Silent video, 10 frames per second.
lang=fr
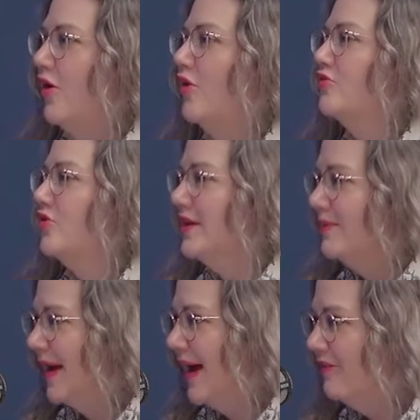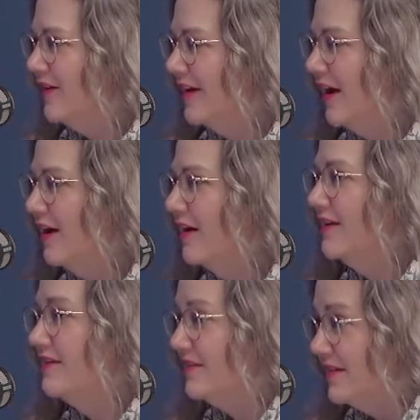entre guillemets, avec un
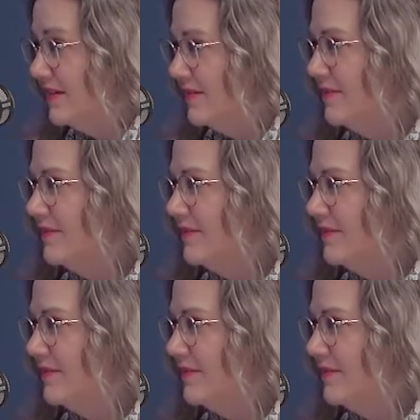risque.